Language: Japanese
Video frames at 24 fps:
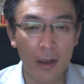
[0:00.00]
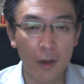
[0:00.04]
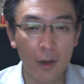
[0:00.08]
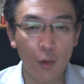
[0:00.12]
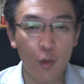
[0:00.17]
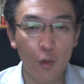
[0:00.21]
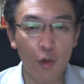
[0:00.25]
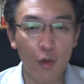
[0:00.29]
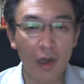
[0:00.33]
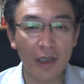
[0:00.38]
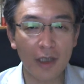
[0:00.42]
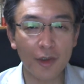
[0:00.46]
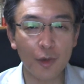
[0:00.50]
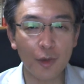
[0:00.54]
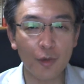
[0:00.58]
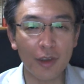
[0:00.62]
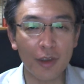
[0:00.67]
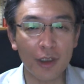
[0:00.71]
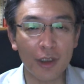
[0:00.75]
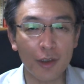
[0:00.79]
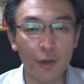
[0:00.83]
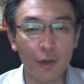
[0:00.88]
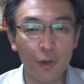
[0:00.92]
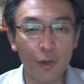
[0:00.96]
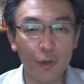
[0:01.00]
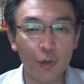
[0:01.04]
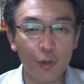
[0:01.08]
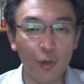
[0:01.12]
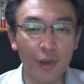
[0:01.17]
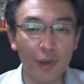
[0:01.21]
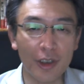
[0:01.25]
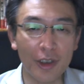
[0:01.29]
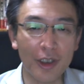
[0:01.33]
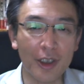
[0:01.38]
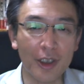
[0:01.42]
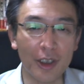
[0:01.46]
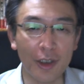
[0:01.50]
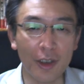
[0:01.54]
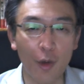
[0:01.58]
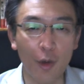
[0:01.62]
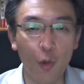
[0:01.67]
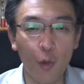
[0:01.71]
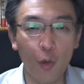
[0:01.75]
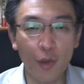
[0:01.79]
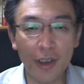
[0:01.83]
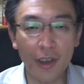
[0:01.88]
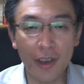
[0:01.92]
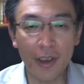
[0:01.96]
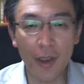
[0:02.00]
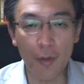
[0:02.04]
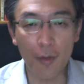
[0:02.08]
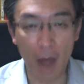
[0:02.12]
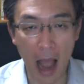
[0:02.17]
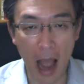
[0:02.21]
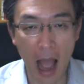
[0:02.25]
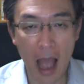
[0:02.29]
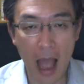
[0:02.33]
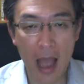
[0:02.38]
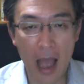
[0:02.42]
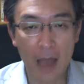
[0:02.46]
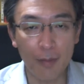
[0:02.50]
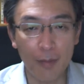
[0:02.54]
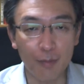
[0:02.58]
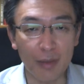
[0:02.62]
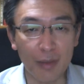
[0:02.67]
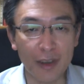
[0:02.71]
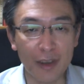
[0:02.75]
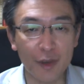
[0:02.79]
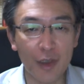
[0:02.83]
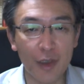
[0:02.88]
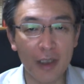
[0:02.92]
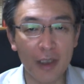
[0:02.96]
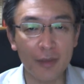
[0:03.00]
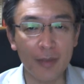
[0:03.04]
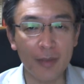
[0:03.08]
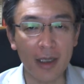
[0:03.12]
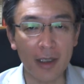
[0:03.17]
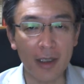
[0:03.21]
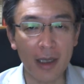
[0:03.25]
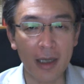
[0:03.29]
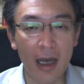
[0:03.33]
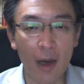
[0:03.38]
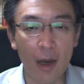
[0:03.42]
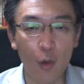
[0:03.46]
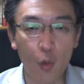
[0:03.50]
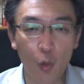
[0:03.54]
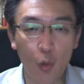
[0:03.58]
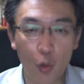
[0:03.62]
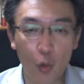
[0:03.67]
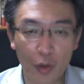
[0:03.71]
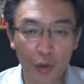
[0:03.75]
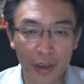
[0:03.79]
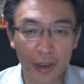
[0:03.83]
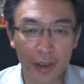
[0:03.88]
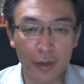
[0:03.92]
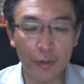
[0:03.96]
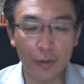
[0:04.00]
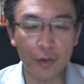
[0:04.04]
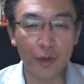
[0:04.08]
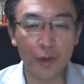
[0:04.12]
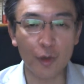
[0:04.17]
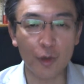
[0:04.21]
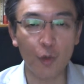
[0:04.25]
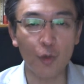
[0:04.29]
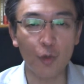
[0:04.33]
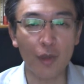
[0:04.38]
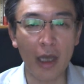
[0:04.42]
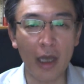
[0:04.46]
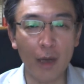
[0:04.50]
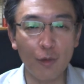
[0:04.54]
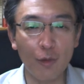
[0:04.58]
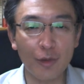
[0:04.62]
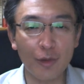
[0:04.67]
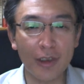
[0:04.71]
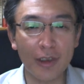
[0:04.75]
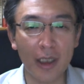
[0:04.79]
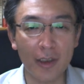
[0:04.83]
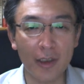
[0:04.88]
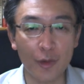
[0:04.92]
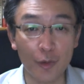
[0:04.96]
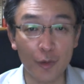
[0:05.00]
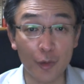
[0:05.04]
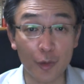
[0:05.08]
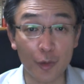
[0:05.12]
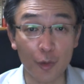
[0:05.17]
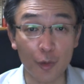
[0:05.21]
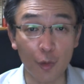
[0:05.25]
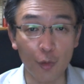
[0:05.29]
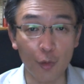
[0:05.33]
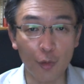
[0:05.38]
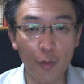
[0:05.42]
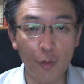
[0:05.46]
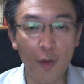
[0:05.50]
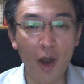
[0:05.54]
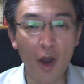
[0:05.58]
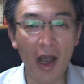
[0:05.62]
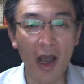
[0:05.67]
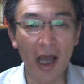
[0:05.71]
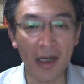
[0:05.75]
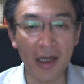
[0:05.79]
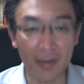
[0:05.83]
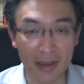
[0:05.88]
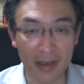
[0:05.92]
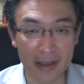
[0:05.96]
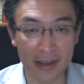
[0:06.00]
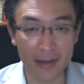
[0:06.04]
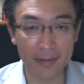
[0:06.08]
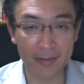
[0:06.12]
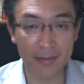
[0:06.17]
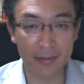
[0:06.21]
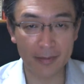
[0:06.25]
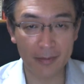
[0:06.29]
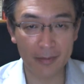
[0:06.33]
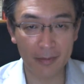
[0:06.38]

高額商品の取引においては、ビジュアル面が大きく商談を左右することもあります。